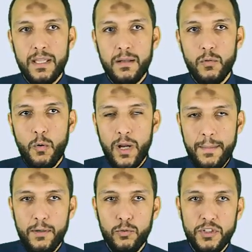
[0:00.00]
ولو جاب
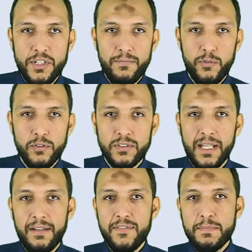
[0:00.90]
الكونديشن فولس
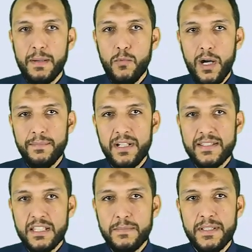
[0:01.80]
هنفذ مجموعه من
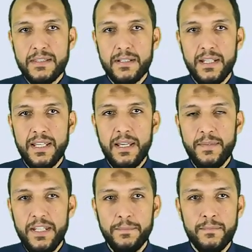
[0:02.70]
الستيتمنتس اللي هي
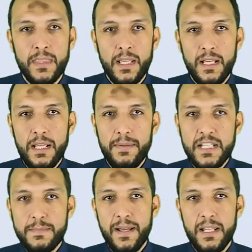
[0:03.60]
مين اللي هي
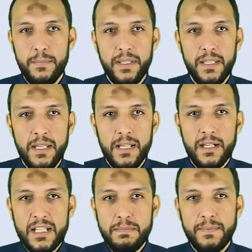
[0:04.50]
بالنسبه لي بي
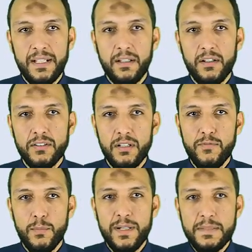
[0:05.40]
الرسم بتاع خريطه التدفق
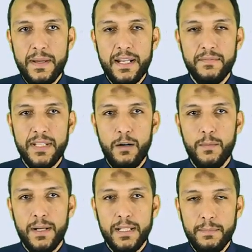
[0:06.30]
بالنسبه لنا دي
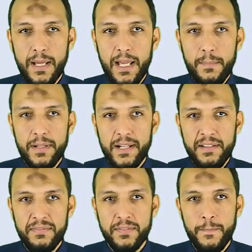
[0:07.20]
اوامر هتبقى قبل
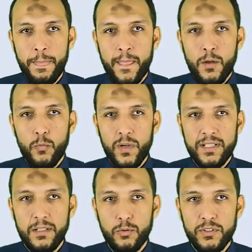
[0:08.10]
الاف وادي
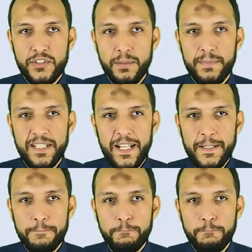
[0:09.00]
الكونديشن بتاعي